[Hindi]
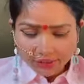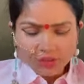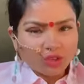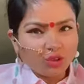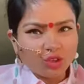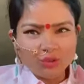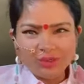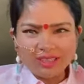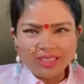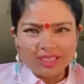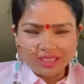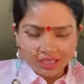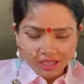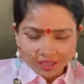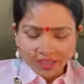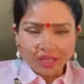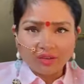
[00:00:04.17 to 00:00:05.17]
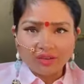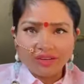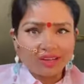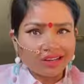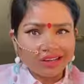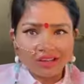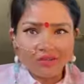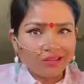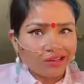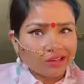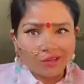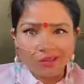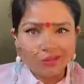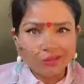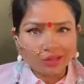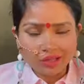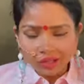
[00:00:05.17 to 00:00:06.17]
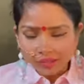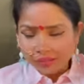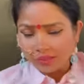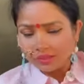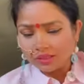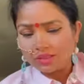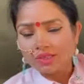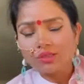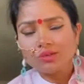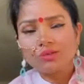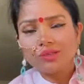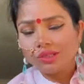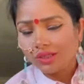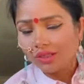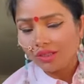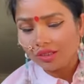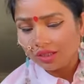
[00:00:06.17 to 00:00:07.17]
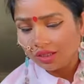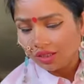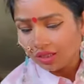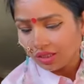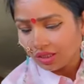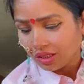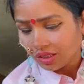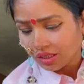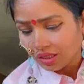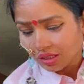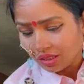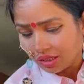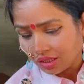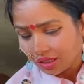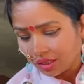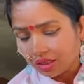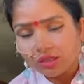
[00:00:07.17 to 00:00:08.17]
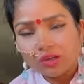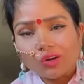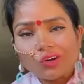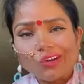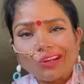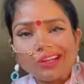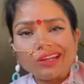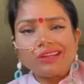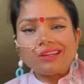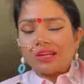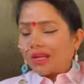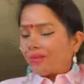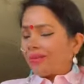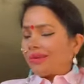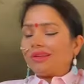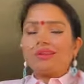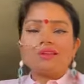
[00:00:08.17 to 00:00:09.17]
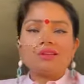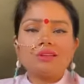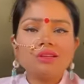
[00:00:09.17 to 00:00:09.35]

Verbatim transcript: कोई भी सस्ता सड़ा हुआ खराब वाला कोई फर्क नहीं पड़ता क्योंकि ऑनलाइन आई मीन